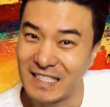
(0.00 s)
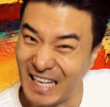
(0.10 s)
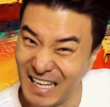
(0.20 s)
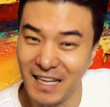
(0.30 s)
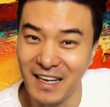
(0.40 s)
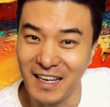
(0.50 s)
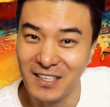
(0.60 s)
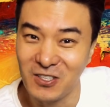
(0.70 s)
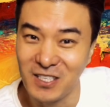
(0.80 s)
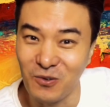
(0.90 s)
간단하게
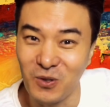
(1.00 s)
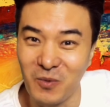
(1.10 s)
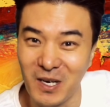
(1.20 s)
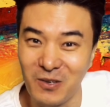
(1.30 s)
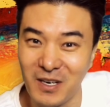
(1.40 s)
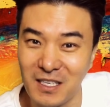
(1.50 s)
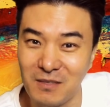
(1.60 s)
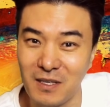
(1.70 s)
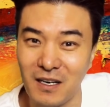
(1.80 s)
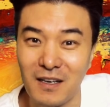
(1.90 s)
터치하고 넘어가도록
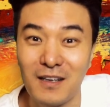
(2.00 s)
하겠습니다.